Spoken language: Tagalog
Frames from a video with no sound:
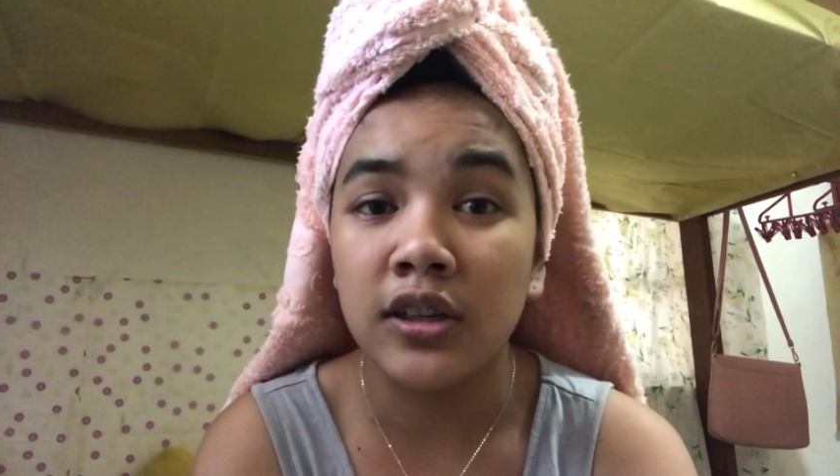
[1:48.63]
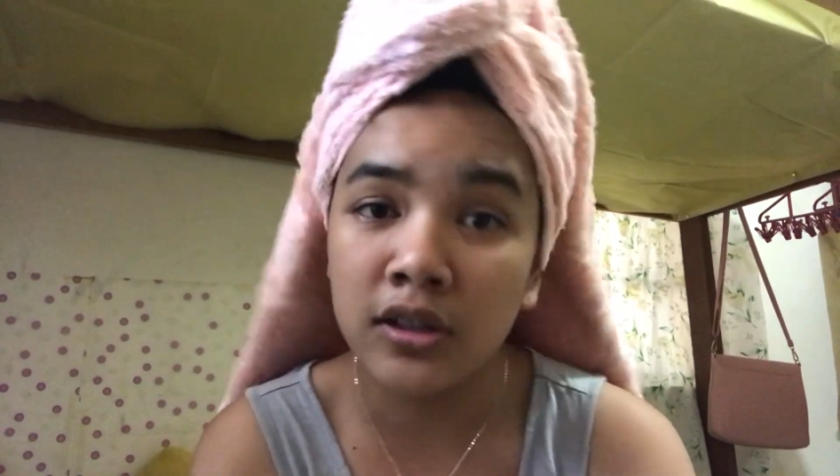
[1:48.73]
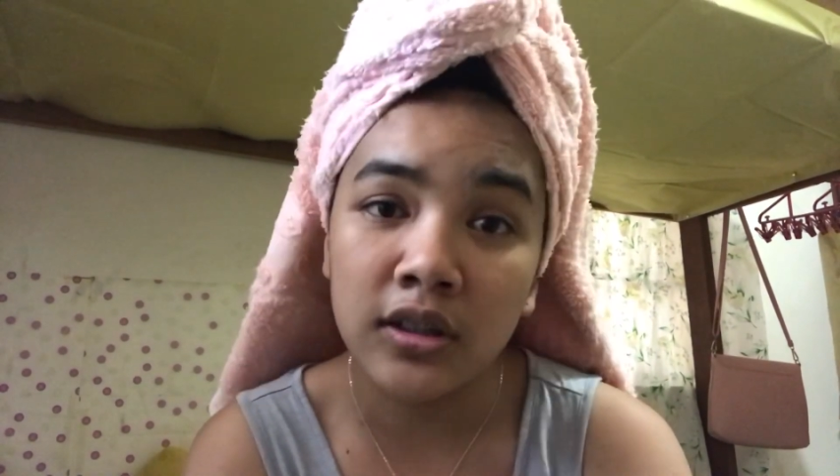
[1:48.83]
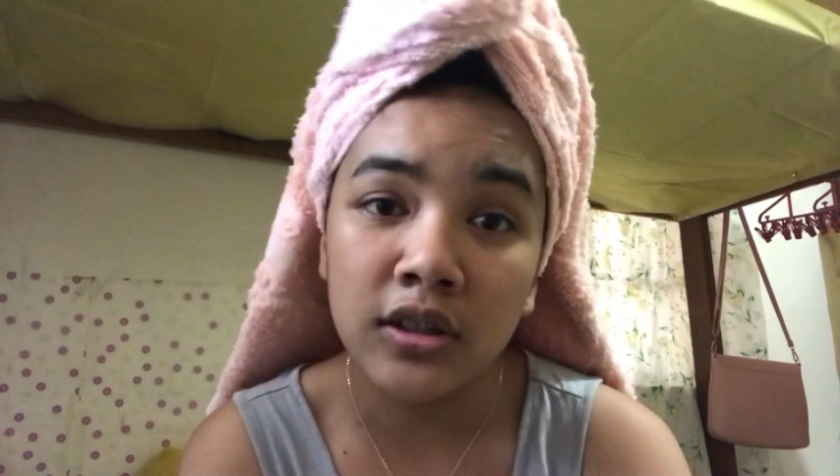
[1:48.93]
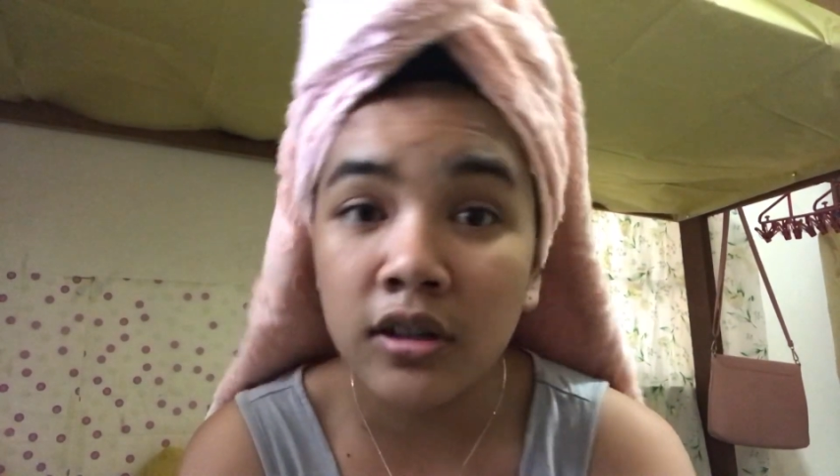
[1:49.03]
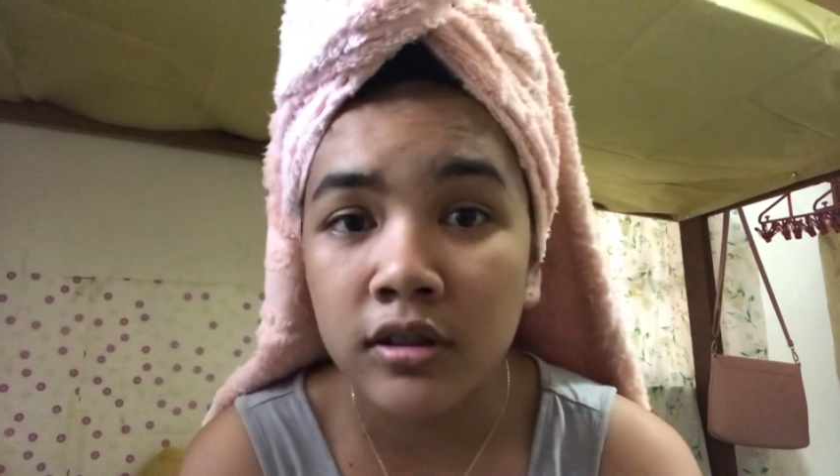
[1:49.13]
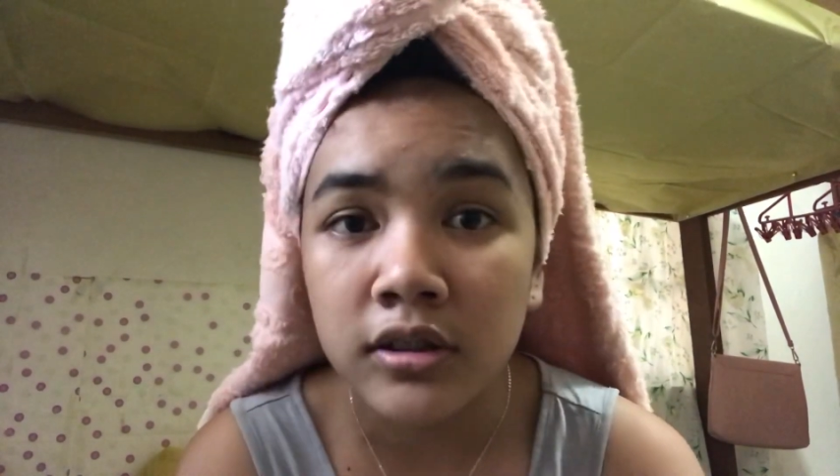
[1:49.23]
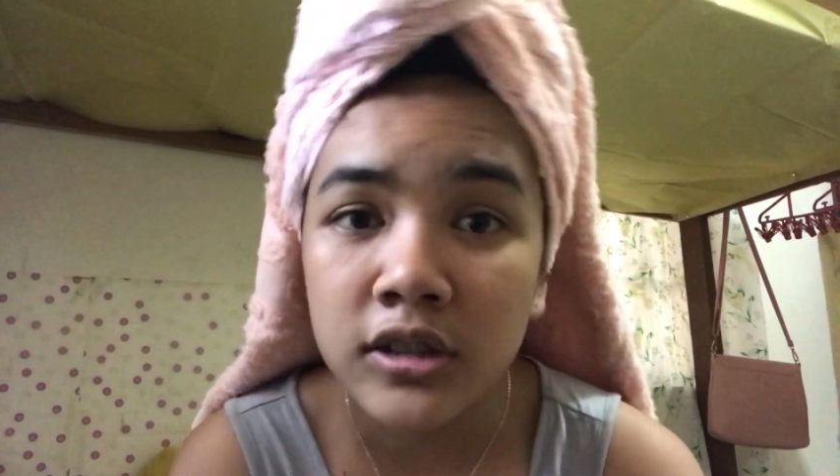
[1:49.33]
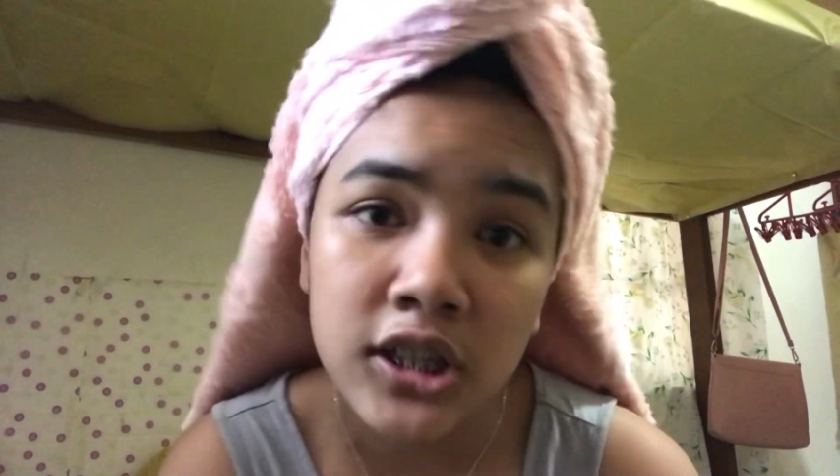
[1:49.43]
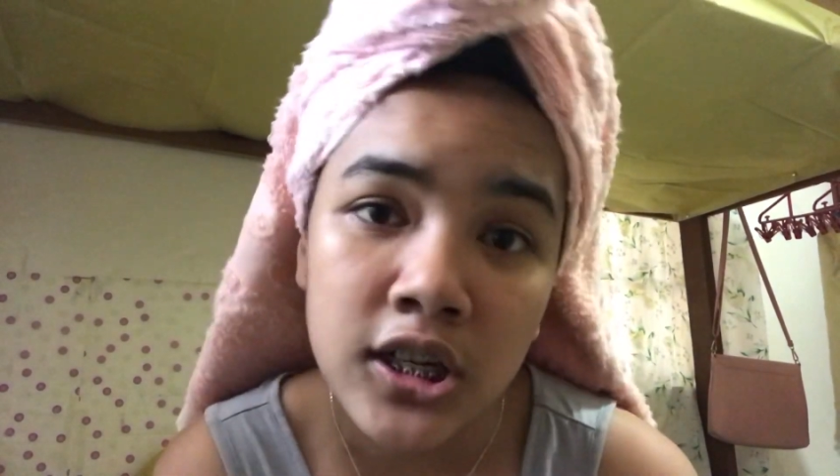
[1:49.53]
Yan,
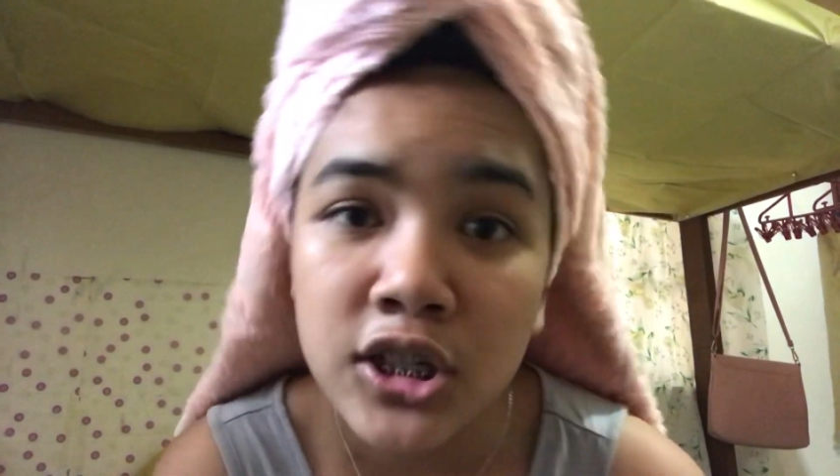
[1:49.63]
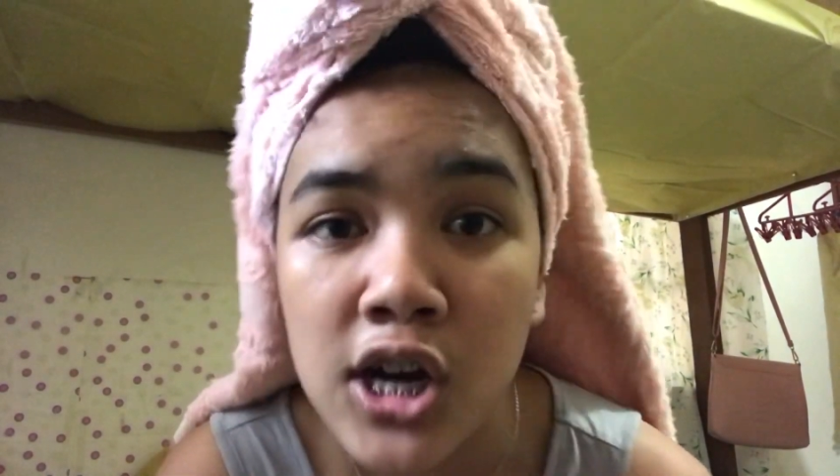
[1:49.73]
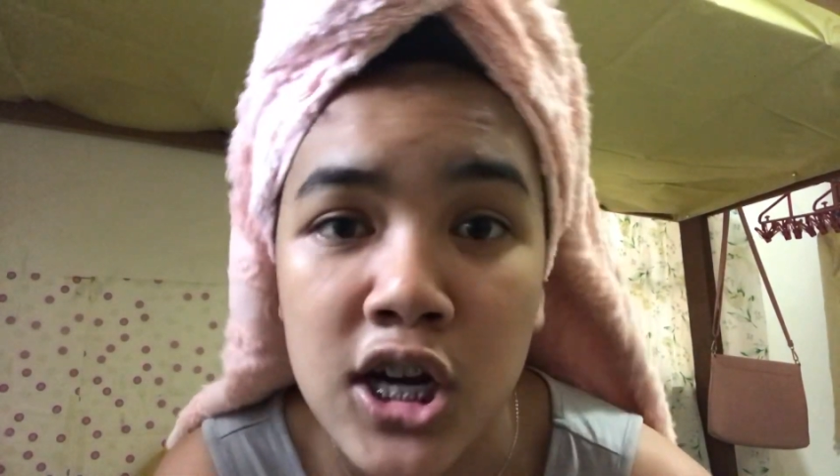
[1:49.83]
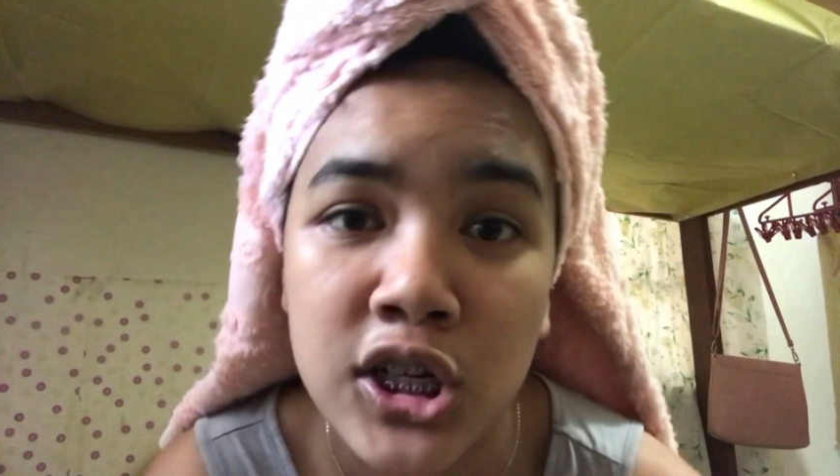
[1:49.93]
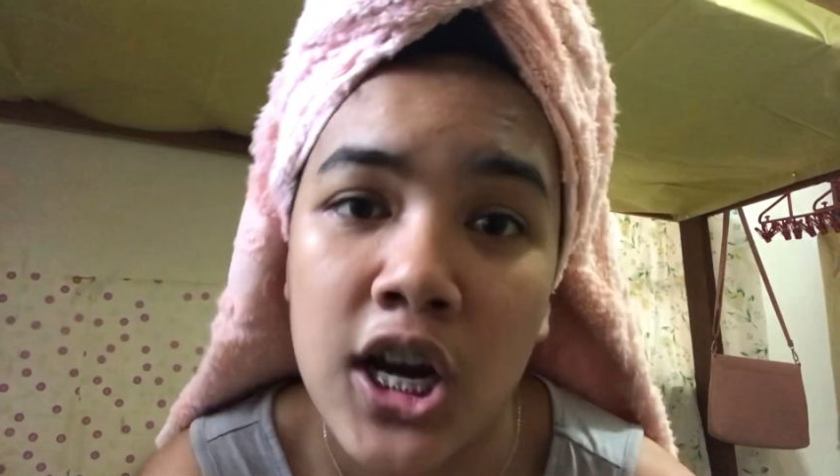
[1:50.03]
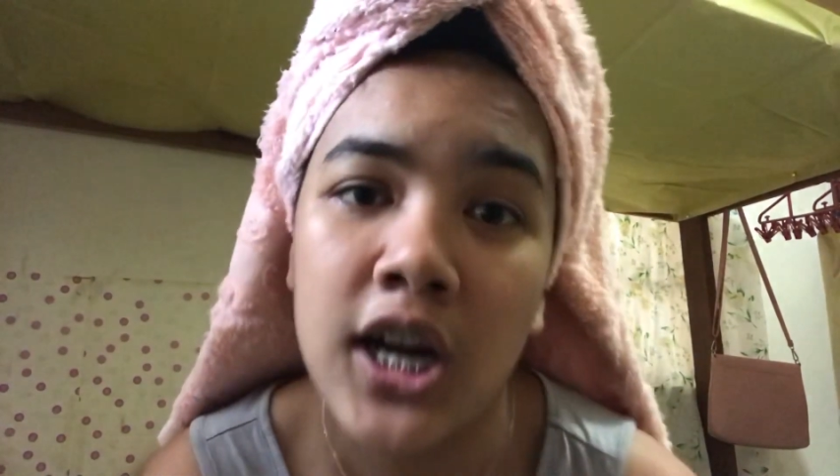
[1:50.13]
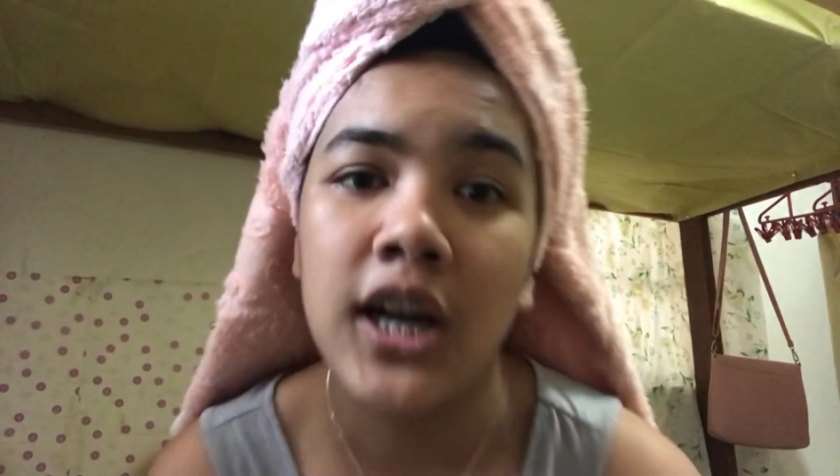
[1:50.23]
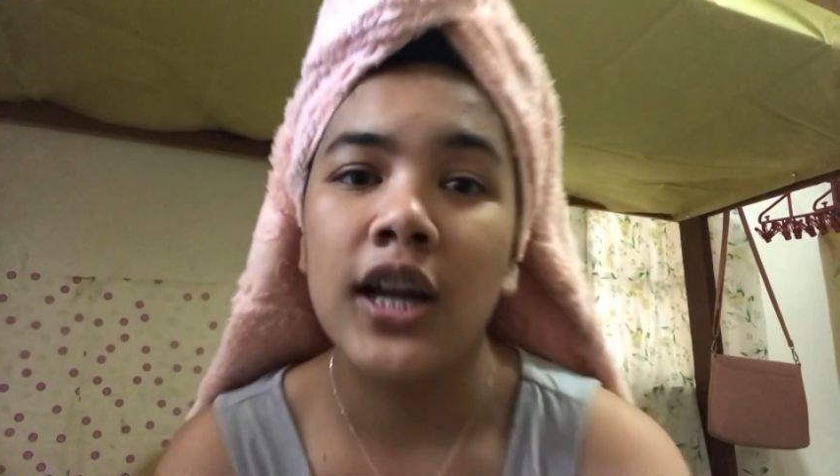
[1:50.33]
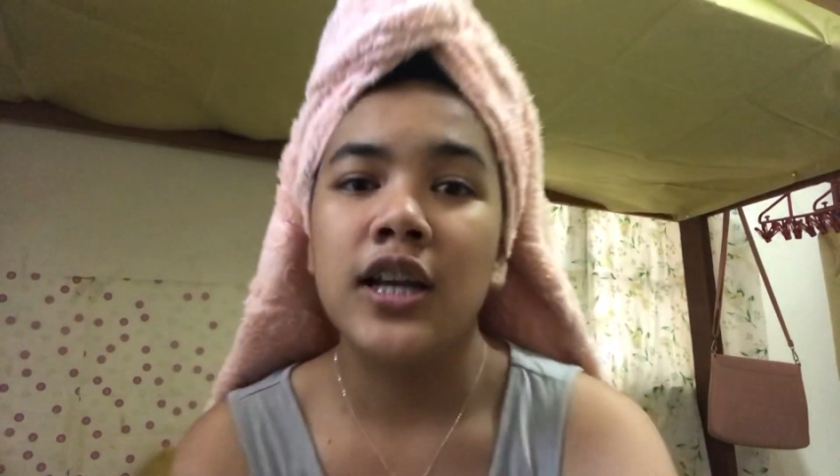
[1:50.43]
yan, share, share, share.